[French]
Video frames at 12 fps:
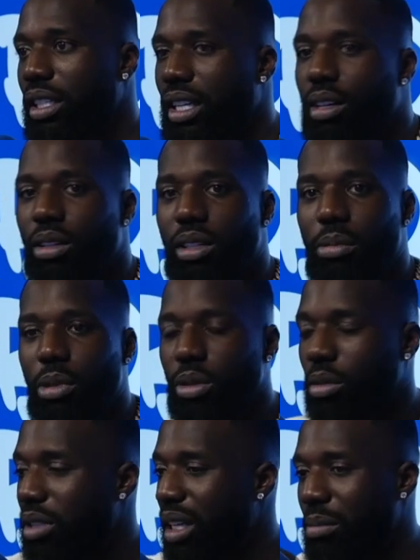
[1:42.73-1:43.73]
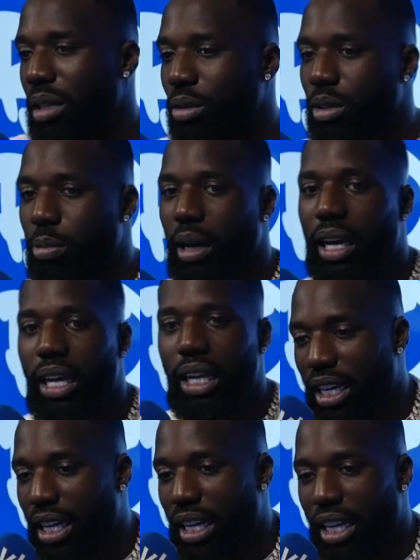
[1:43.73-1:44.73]
Les gangs des manteaux, on s'habillait tous pareil.
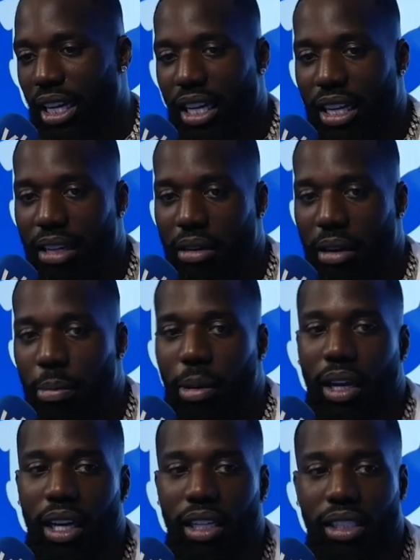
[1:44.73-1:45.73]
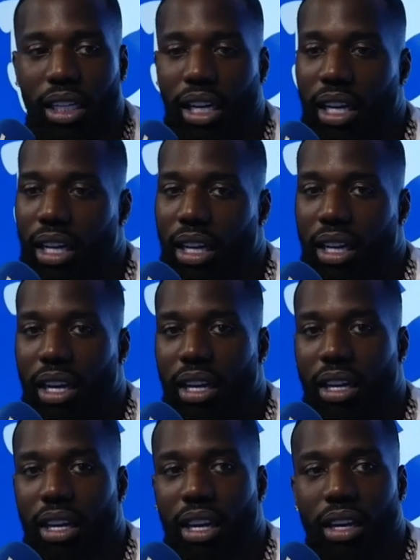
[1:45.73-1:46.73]
Et euh, après, chacun
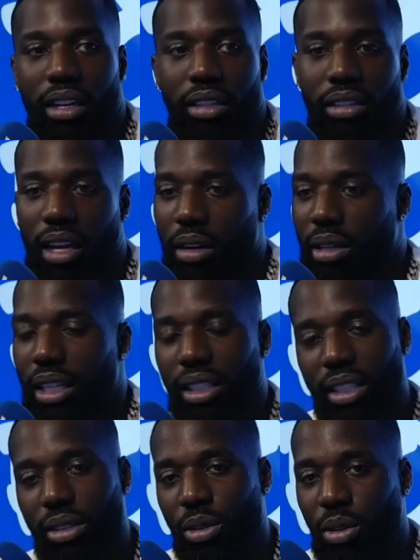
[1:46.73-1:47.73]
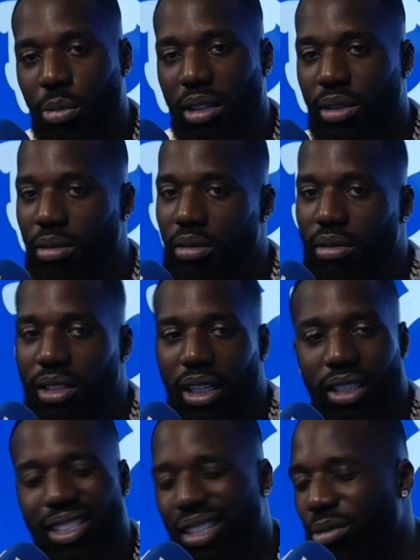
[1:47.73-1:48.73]
a, ses occupations, ça,
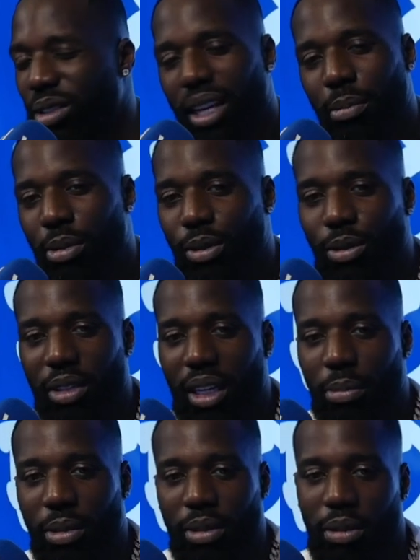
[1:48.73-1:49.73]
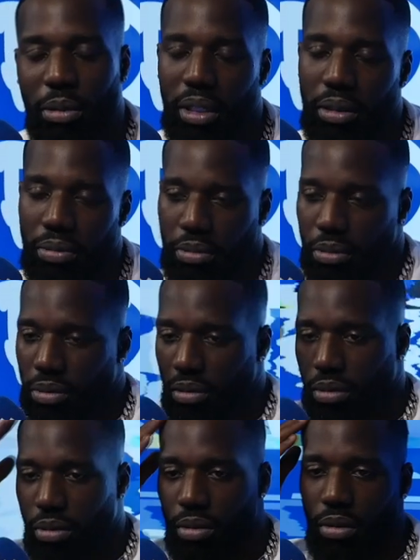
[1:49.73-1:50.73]
ça devenait un peu tout et n'importe quoi
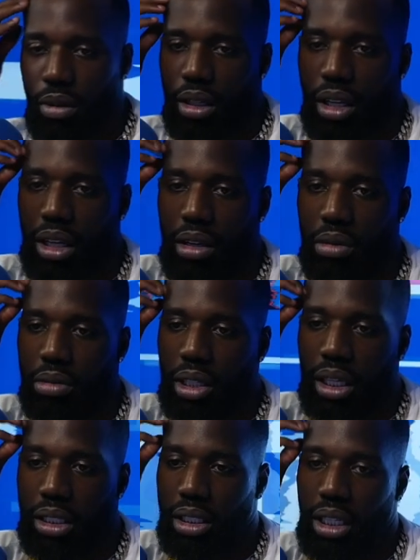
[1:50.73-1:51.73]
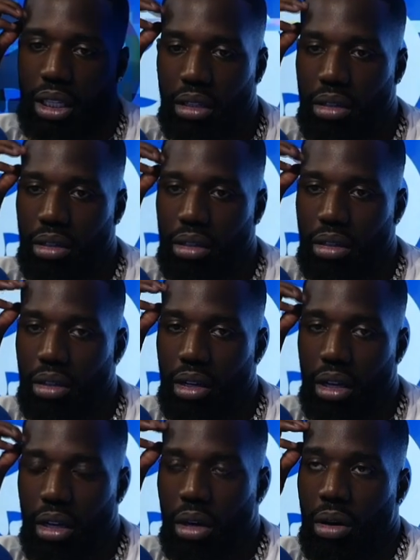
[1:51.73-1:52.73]
et on est resté, euh,
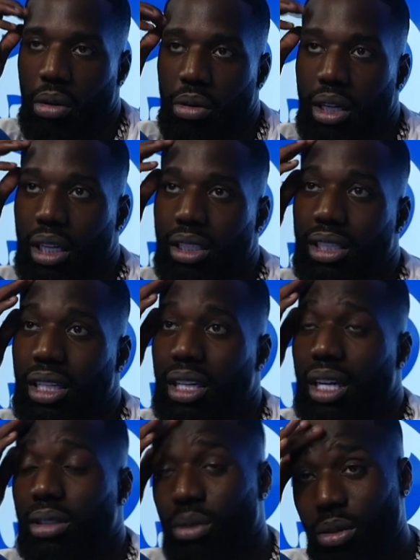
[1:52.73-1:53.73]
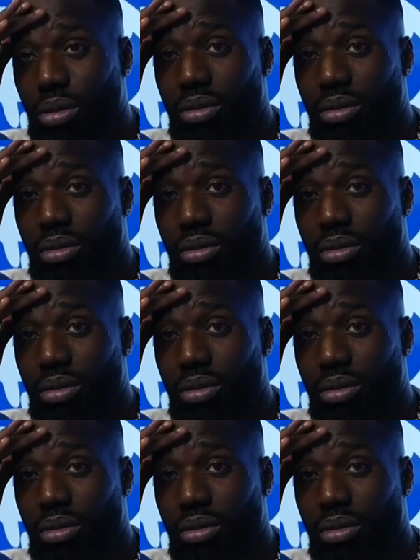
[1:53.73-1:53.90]
on est resté à deux.